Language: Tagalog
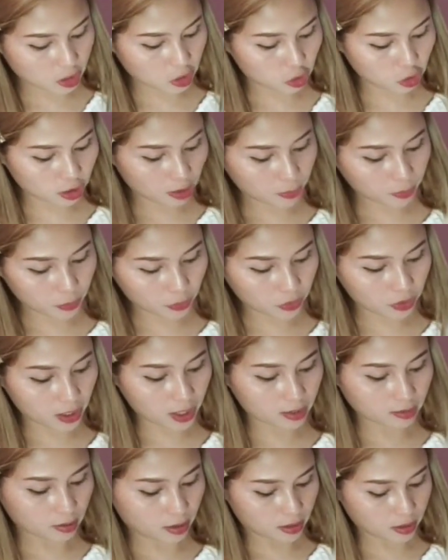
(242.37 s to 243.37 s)
ito na po yung
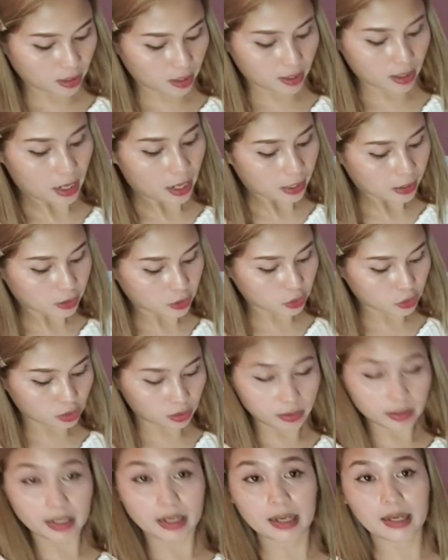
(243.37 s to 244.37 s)
ating nakayod
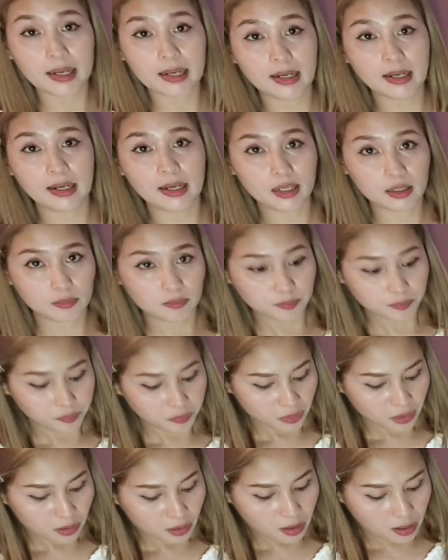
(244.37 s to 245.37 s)
na
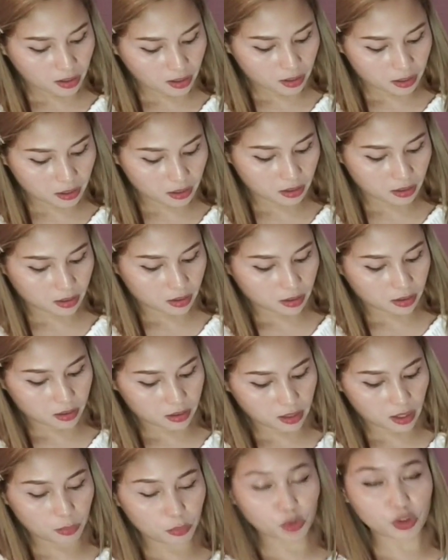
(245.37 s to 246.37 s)
uh,
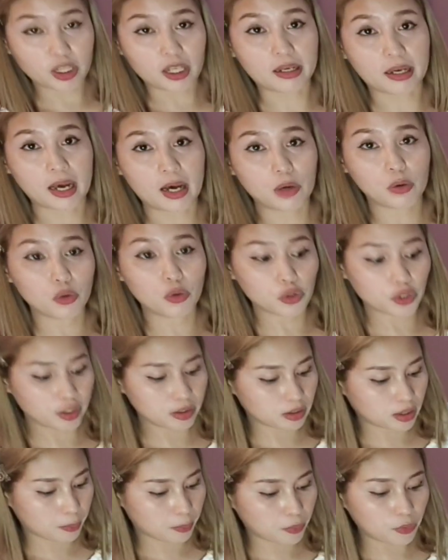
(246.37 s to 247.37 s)
kamuting kahoy.
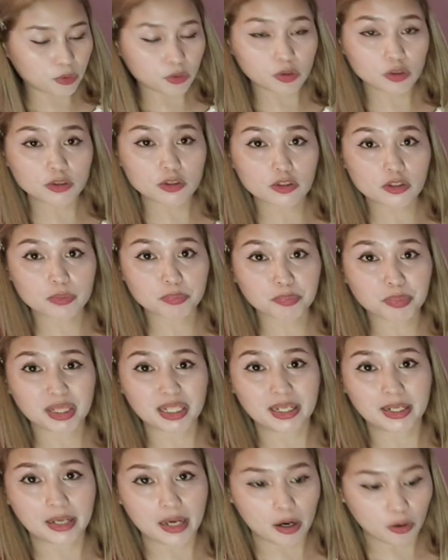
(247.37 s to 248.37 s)
Tapos,
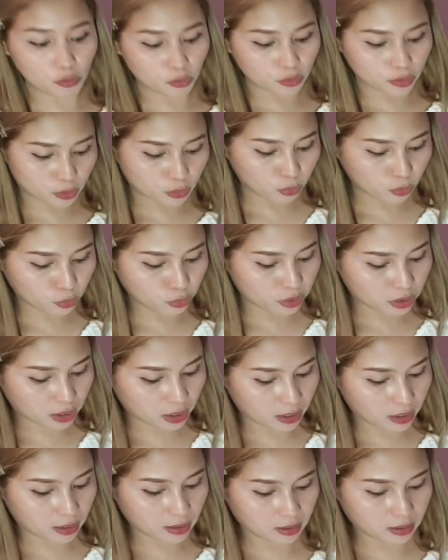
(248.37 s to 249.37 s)
pinigian ko ng
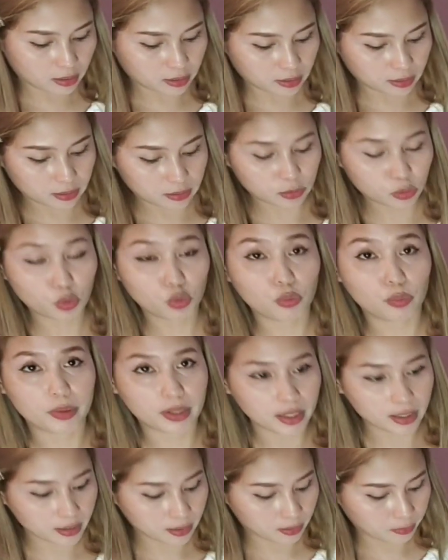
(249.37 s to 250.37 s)
konting
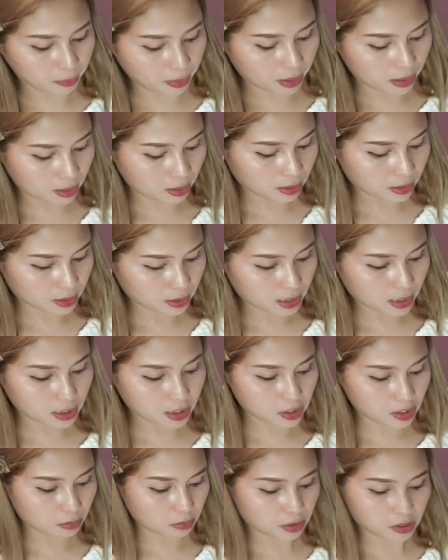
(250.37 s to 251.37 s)
tubig para kasi hindi
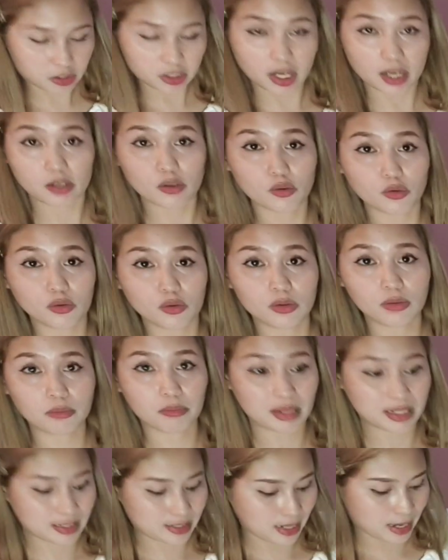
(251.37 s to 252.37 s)
siya masyadong
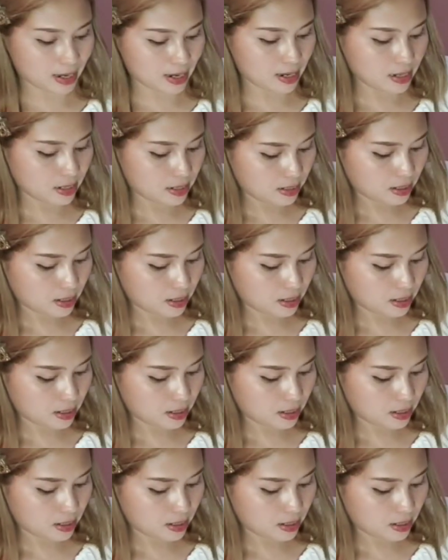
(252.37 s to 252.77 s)
basa.